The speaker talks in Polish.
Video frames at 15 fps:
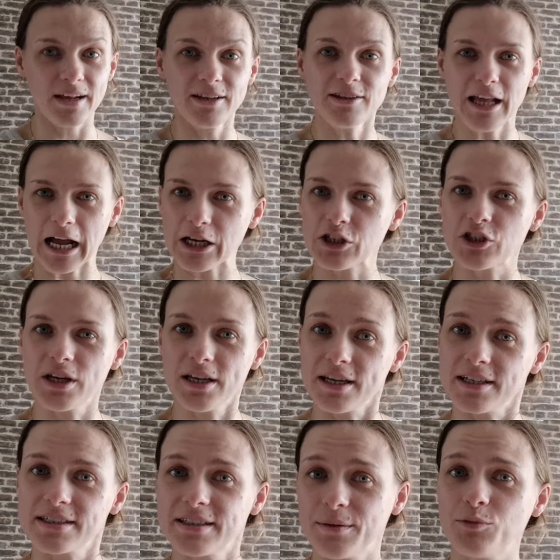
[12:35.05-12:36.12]
Także
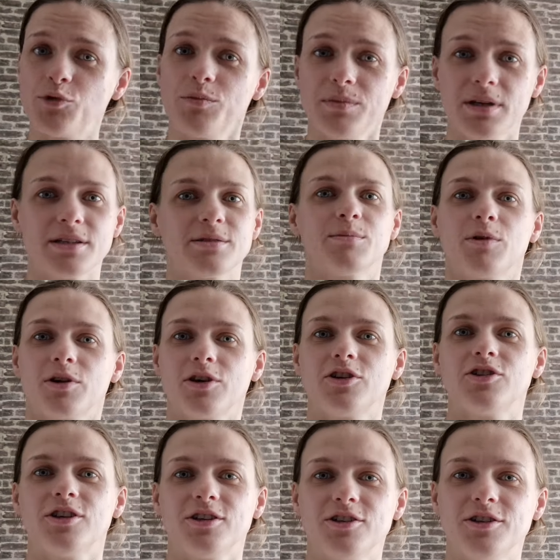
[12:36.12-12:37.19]
jestem dumna z moich
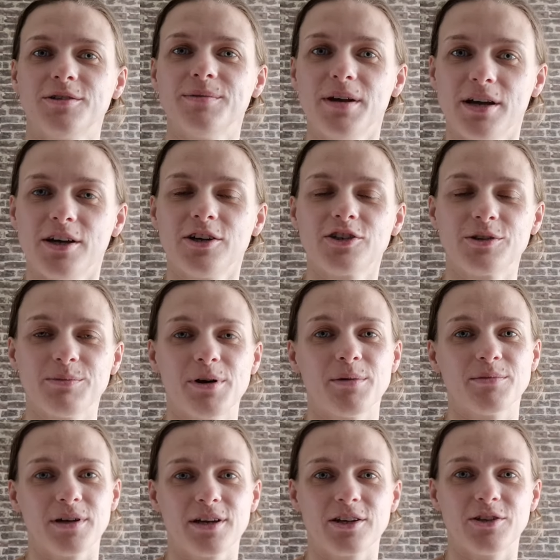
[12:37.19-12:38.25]
dzieci, że mają
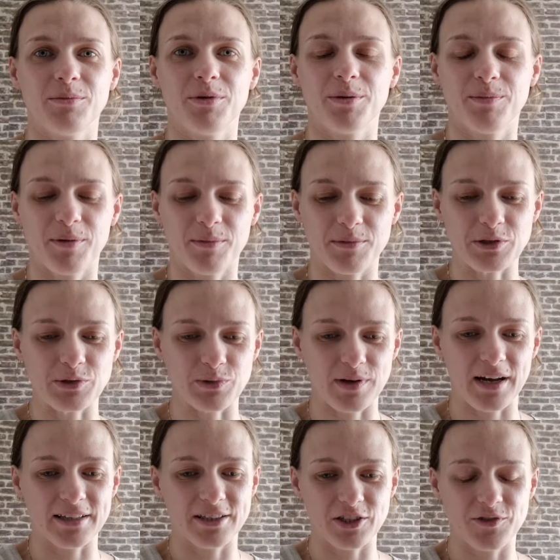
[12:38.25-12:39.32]
takie dobre pomysły.
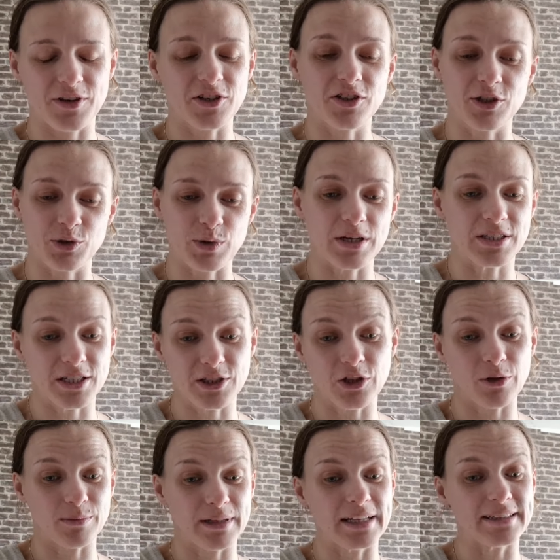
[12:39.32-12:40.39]
A te świeczki, słuchajcie,
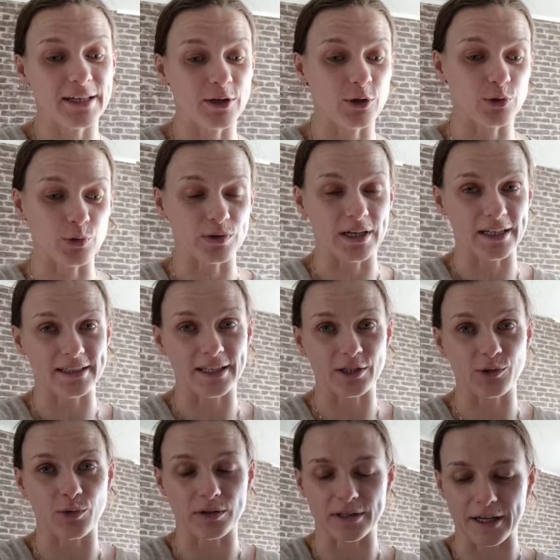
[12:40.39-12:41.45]
stoją dlatego tutaj, te
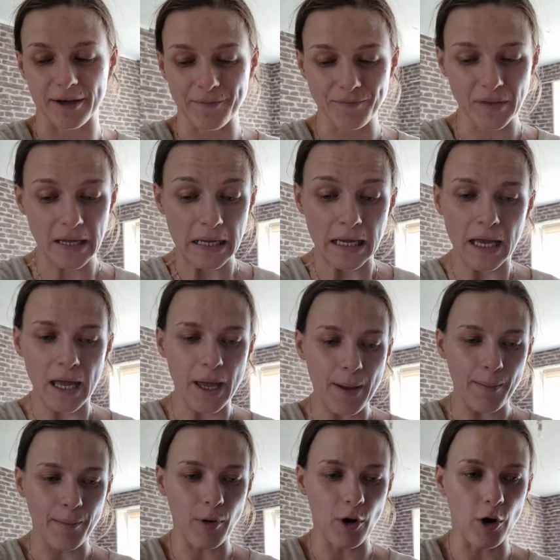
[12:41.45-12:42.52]
złote,
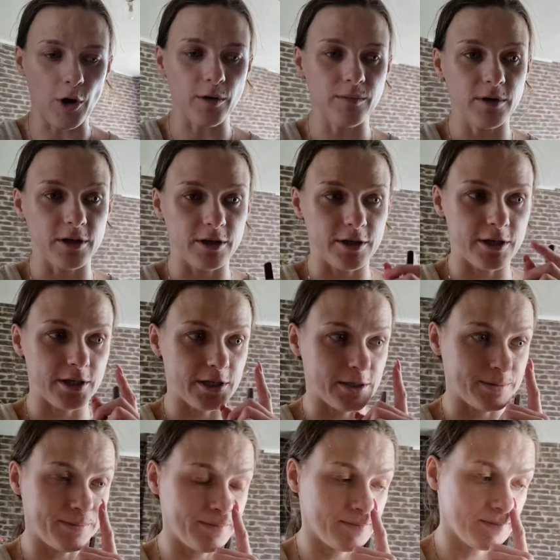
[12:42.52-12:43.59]
bo...
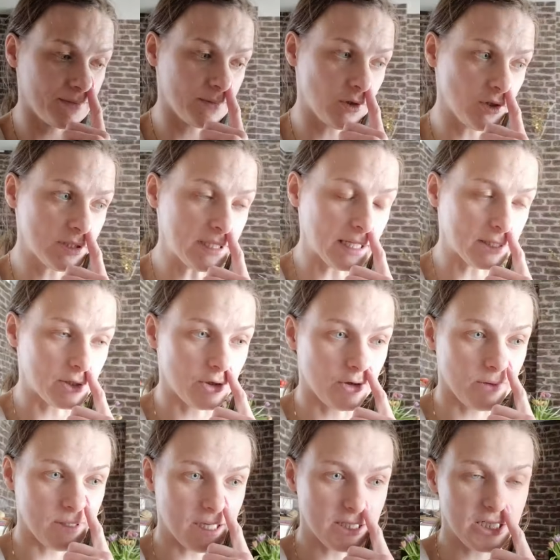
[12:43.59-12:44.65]
Y, Ostatnio,
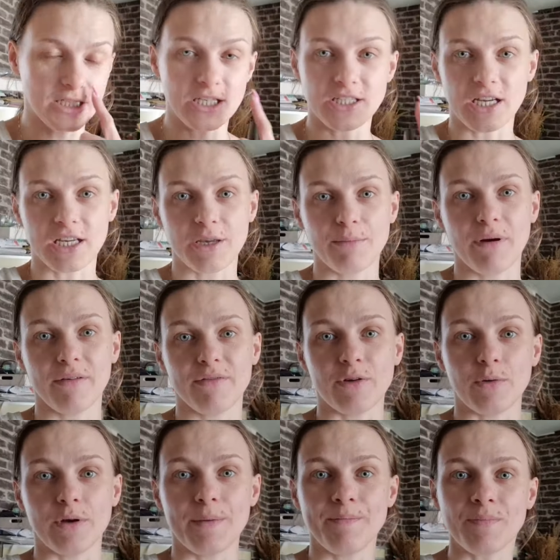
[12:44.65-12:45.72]
jak się dzieciaki
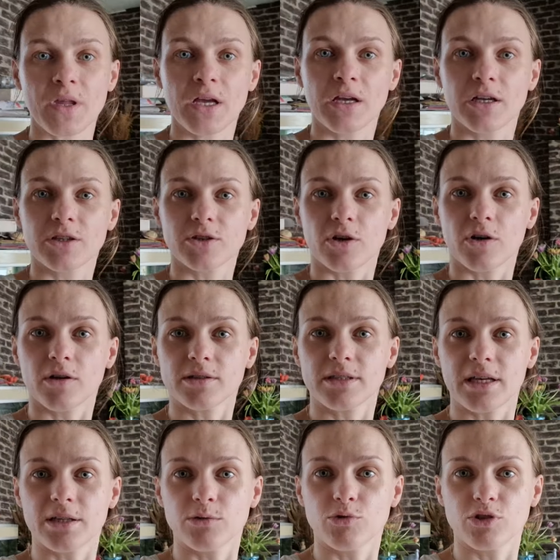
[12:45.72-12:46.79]
bawiły, to
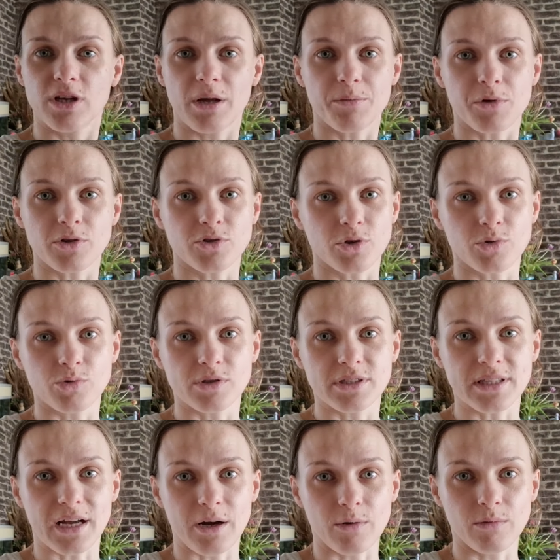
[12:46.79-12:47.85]
ten duży lampion, co tu
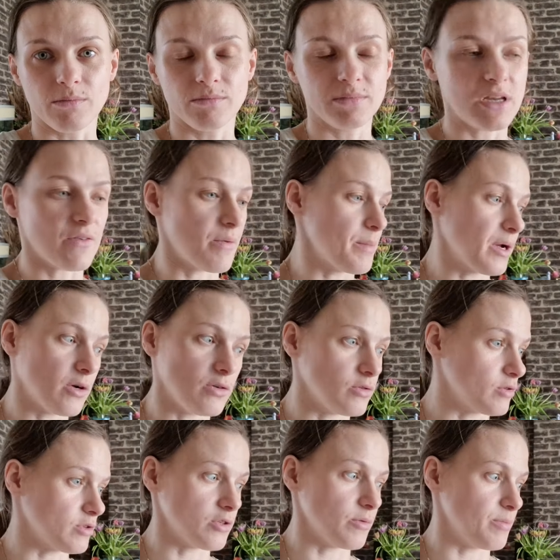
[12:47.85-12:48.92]
stał, nie wiem jak oni
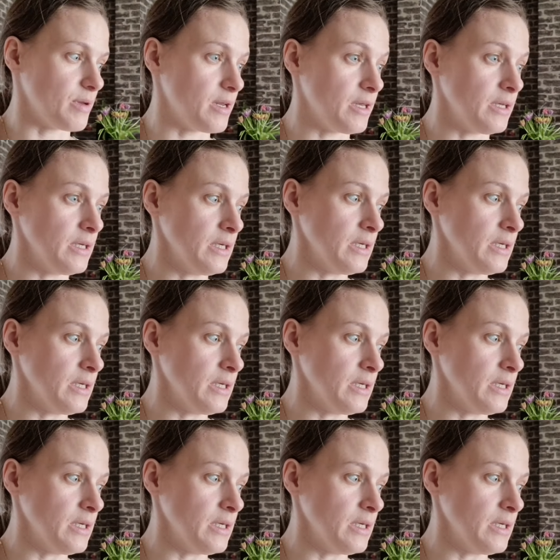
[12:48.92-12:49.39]
to zrobili,